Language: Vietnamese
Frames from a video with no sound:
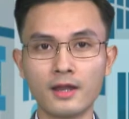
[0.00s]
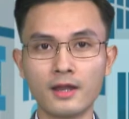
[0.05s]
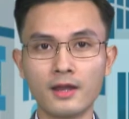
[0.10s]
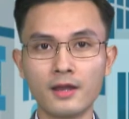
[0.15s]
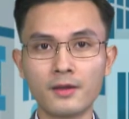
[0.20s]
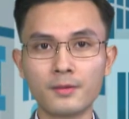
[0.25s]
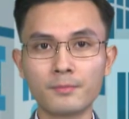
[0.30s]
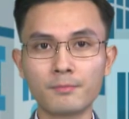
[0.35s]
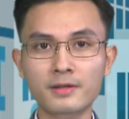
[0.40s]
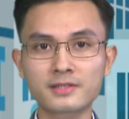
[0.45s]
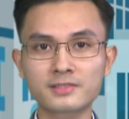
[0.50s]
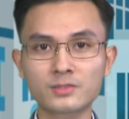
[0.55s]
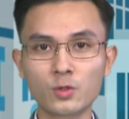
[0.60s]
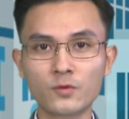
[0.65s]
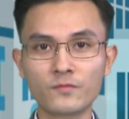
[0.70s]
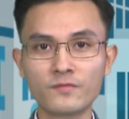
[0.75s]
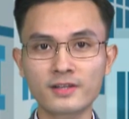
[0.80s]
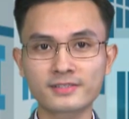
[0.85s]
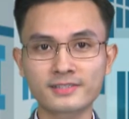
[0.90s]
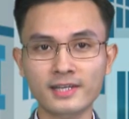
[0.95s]
Mặc dù
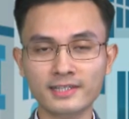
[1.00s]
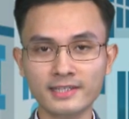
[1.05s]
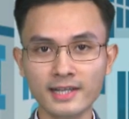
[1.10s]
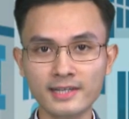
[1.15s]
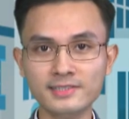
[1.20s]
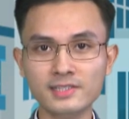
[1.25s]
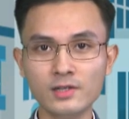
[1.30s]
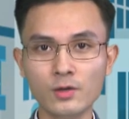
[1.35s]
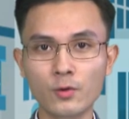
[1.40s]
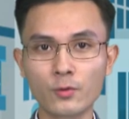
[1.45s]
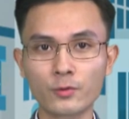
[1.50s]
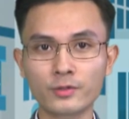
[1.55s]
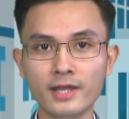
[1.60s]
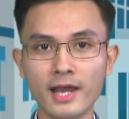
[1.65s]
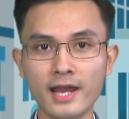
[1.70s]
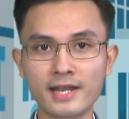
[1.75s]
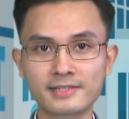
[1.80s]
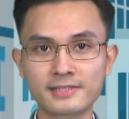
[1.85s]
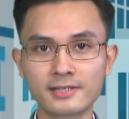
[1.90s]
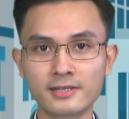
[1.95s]
việc giãn cách xã hội, hạn
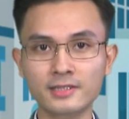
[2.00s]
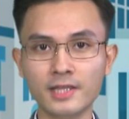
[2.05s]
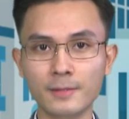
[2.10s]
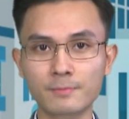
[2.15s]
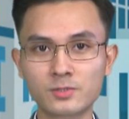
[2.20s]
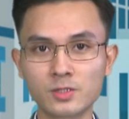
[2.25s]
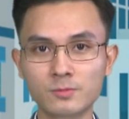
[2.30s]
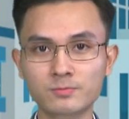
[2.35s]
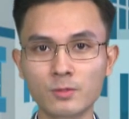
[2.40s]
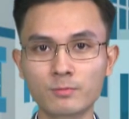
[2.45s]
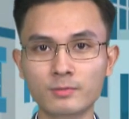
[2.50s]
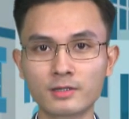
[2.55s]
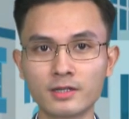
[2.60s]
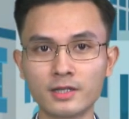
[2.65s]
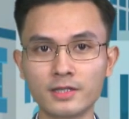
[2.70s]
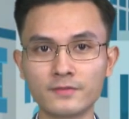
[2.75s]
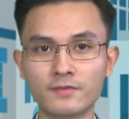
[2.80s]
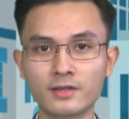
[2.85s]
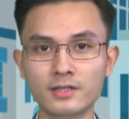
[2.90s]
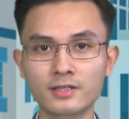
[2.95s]
chế tập trung đông người
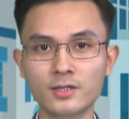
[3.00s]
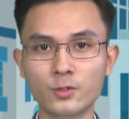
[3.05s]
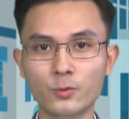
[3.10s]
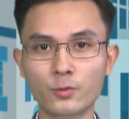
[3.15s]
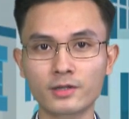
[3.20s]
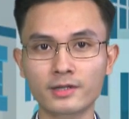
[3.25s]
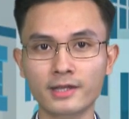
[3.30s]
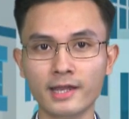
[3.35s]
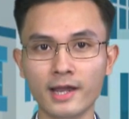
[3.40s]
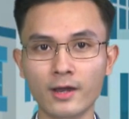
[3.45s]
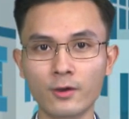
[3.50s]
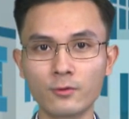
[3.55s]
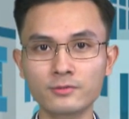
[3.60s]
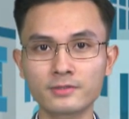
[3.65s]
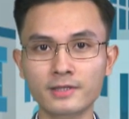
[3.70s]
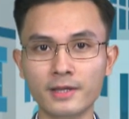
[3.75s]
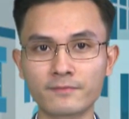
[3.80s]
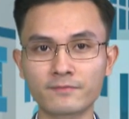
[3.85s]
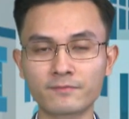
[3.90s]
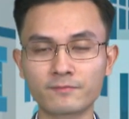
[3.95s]
vẫn được khuyến cáo
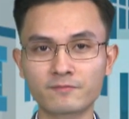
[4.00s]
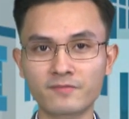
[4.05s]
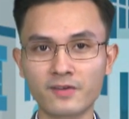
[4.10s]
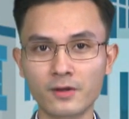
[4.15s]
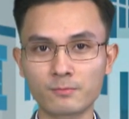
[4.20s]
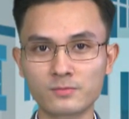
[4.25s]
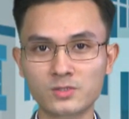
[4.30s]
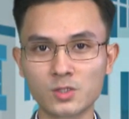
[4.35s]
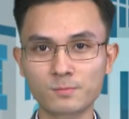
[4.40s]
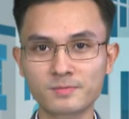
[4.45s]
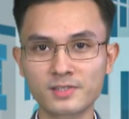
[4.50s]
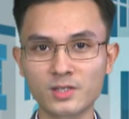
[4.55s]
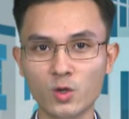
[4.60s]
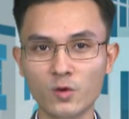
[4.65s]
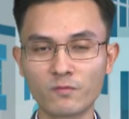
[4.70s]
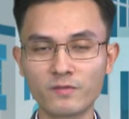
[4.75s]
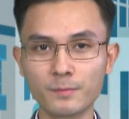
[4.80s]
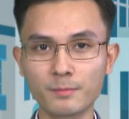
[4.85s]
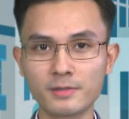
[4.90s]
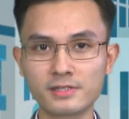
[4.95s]
nhằm phòng chống dịch
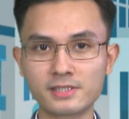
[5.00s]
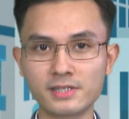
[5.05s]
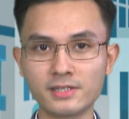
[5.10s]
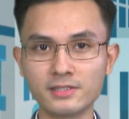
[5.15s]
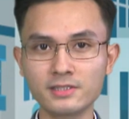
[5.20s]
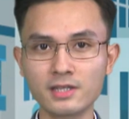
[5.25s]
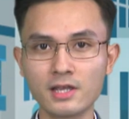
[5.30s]
COVID-19,